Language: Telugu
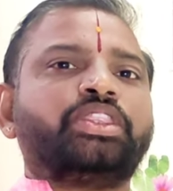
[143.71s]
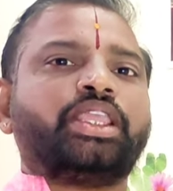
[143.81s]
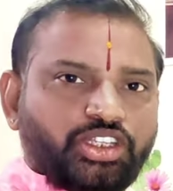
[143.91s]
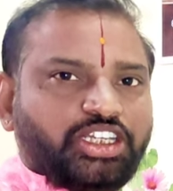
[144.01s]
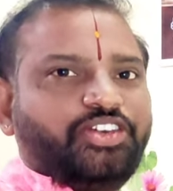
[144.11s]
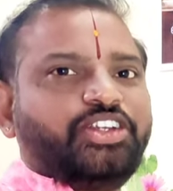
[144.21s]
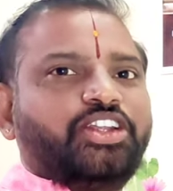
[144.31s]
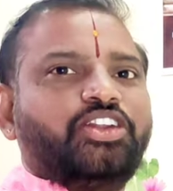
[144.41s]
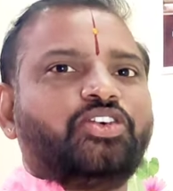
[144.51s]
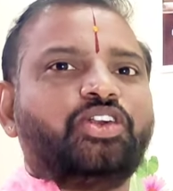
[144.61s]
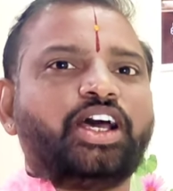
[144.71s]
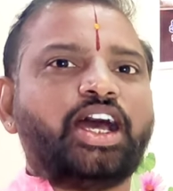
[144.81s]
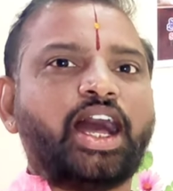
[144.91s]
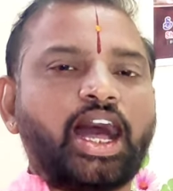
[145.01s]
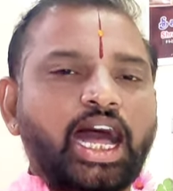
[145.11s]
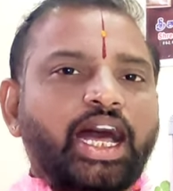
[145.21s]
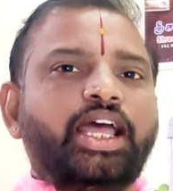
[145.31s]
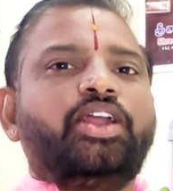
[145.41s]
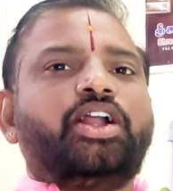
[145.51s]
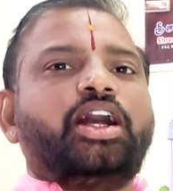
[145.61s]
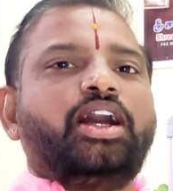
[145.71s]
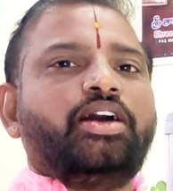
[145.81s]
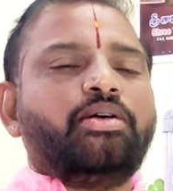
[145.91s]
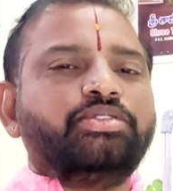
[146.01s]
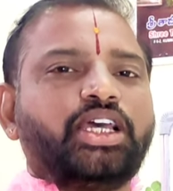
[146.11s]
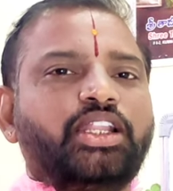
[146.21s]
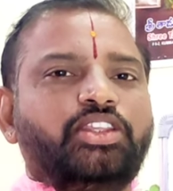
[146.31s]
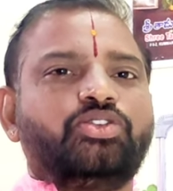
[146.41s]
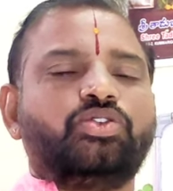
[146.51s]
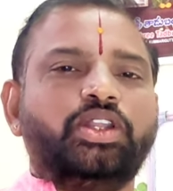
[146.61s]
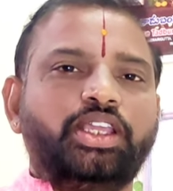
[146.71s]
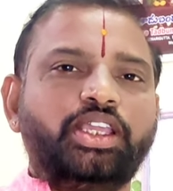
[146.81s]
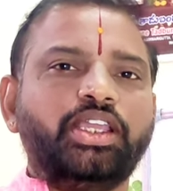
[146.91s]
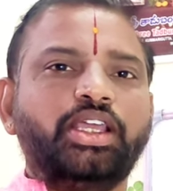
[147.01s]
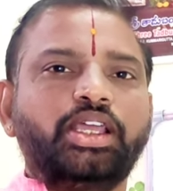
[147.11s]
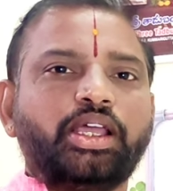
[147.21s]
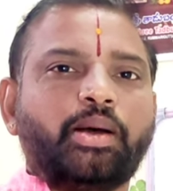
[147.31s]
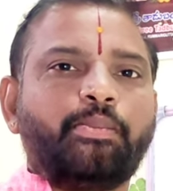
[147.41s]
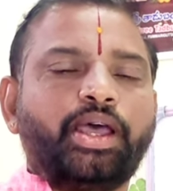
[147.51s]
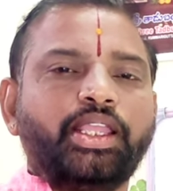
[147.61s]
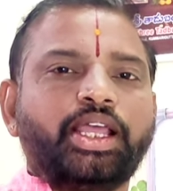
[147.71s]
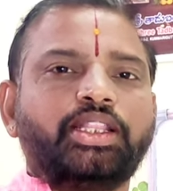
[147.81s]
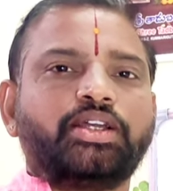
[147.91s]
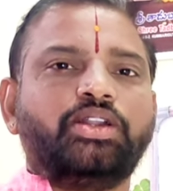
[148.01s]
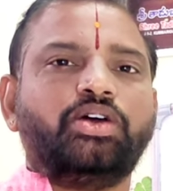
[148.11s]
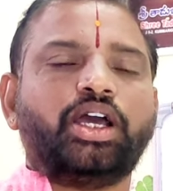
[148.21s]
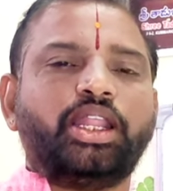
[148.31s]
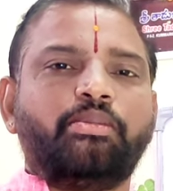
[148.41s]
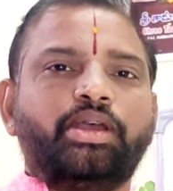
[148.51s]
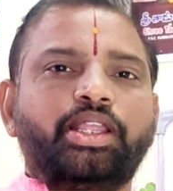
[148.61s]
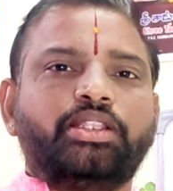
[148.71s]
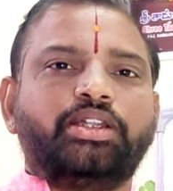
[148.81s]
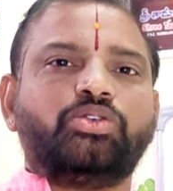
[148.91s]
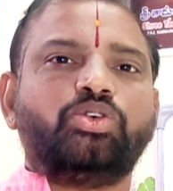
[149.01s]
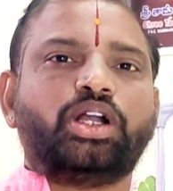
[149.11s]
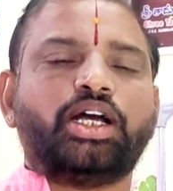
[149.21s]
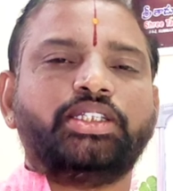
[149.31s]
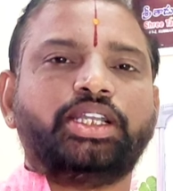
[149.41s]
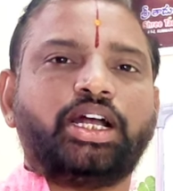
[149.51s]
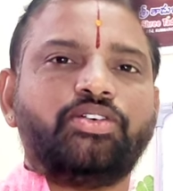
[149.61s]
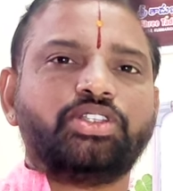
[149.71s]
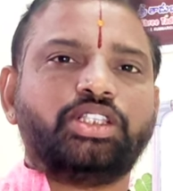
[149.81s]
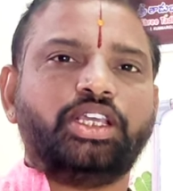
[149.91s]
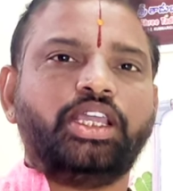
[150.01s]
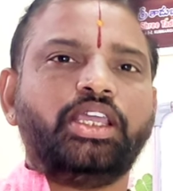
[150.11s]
జ్యోతిష్య విషయంలో కూడా ఆ యొక్క అంశాన్ని తీసుకొని అబ్బాయి జాతకంలో కానీ అమ్మాయి జాతకంలో కుక్క జింక వస్తే